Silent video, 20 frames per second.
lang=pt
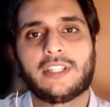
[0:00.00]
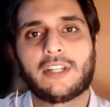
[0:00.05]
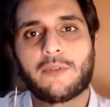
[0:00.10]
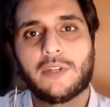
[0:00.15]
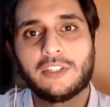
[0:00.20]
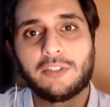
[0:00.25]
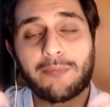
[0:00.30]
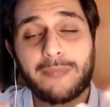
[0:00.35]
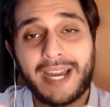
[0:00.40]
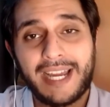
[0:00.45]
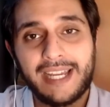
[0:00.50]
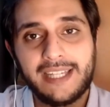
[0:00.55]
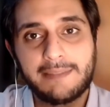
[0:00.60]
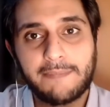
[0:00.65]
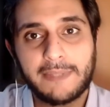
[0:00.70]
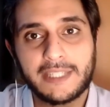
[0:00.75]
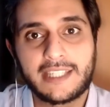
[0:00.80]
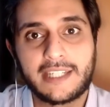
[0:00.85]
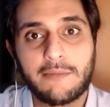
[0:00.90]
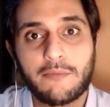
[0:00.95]
quanto mais
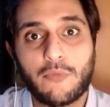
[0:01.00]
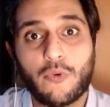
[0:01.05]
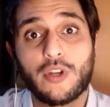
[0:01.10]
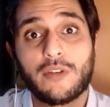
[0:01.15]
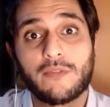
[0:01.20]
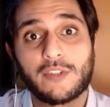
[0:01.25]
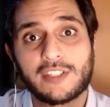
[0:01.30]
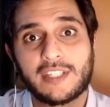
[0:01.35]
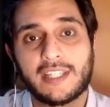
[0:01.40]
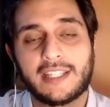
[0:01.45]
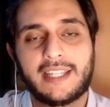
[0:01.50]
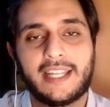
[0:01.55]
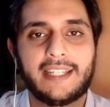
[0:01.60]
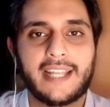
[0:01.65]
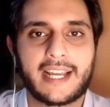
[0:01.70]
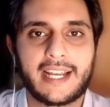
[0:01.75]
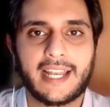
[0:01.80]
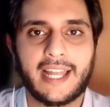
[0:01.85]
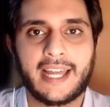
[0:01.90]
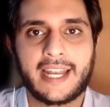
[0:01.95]
patrimônio você tem
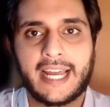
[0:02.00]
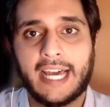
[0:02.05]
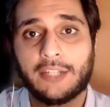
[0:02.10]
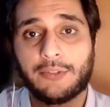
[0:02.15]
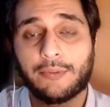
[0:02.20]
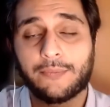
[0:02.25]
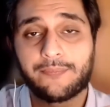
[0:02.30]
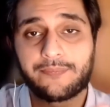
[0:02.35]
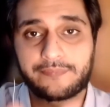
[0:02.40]
declarado